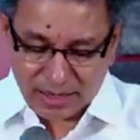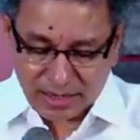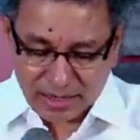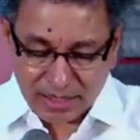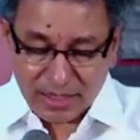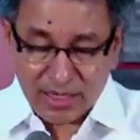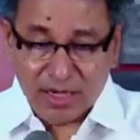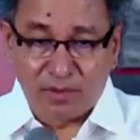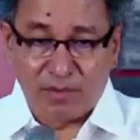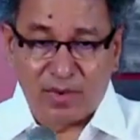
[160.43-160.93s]

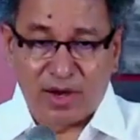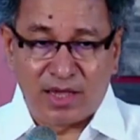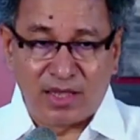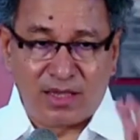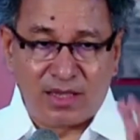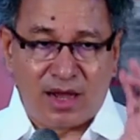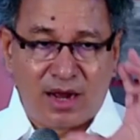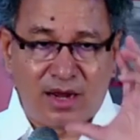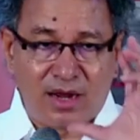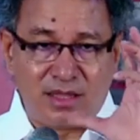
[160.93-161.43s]
அதிகமாக
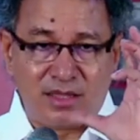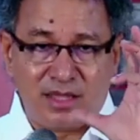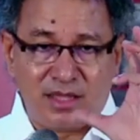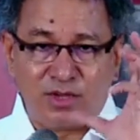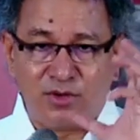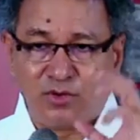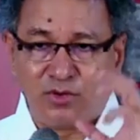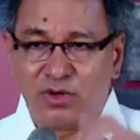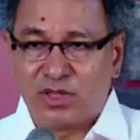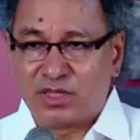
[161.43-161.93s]
ஞானத்தை
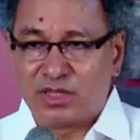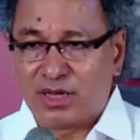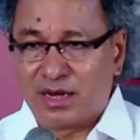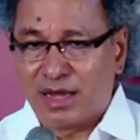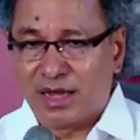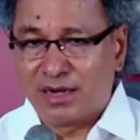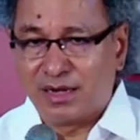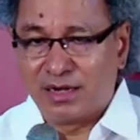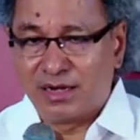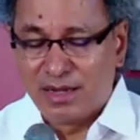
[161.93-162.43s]
குறித்து
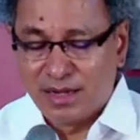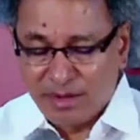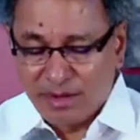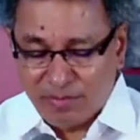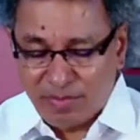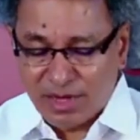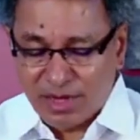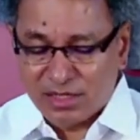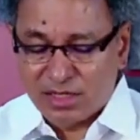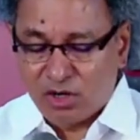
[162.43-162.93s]
நான்
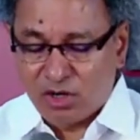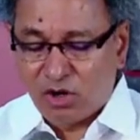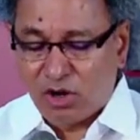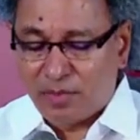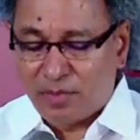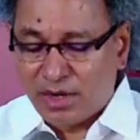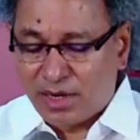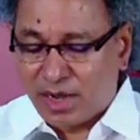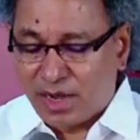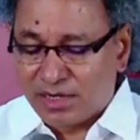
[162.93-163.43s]
பேசணும்
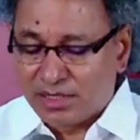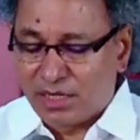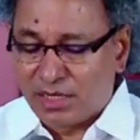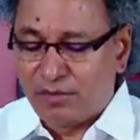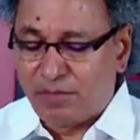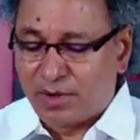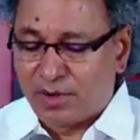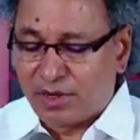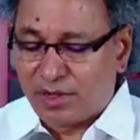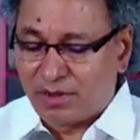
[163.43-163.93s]
அப்படின்னு
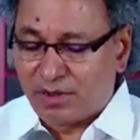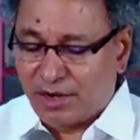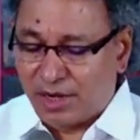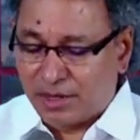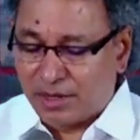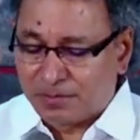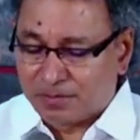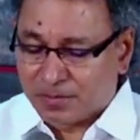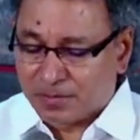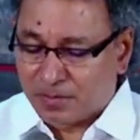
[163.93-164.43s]

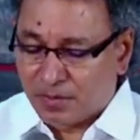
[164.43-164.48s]
ஆசைப்படுகிறேன்